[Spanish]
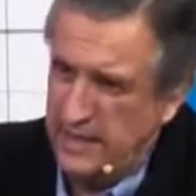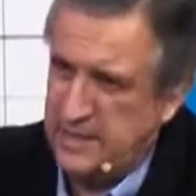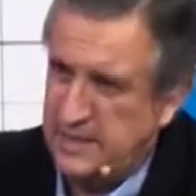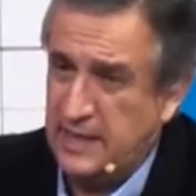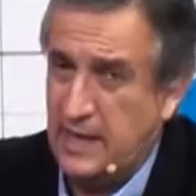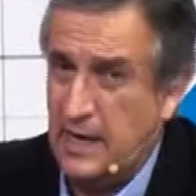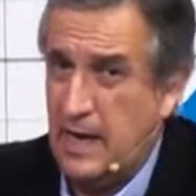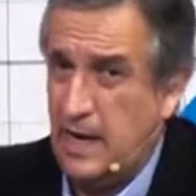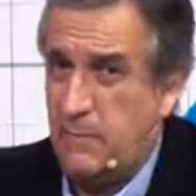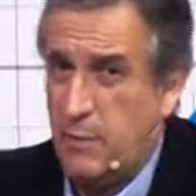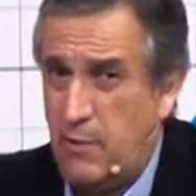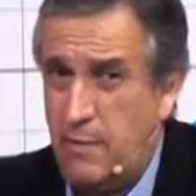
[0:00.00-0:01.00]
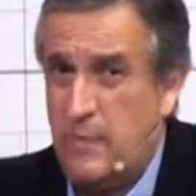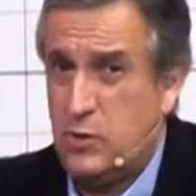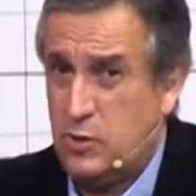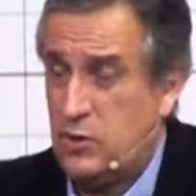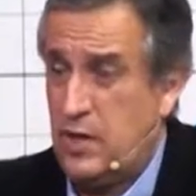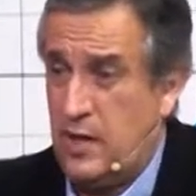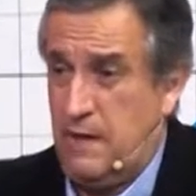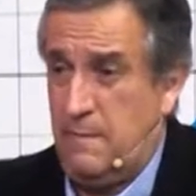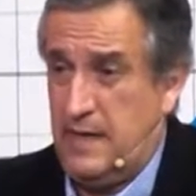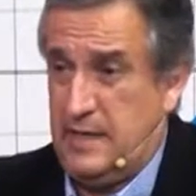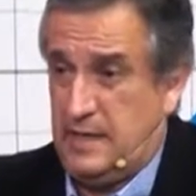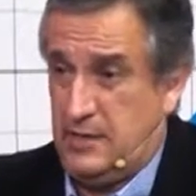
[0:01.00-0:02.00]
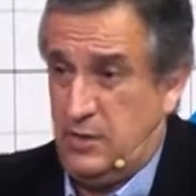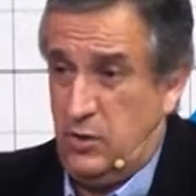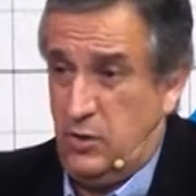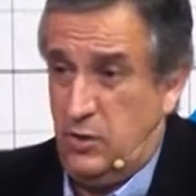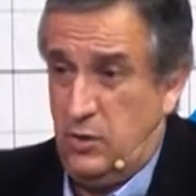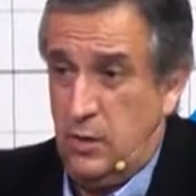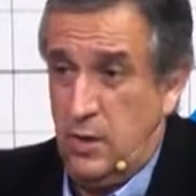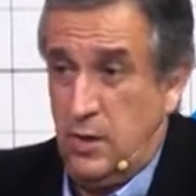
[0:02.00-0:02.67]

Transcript: decir, el problema no son las empresas, sino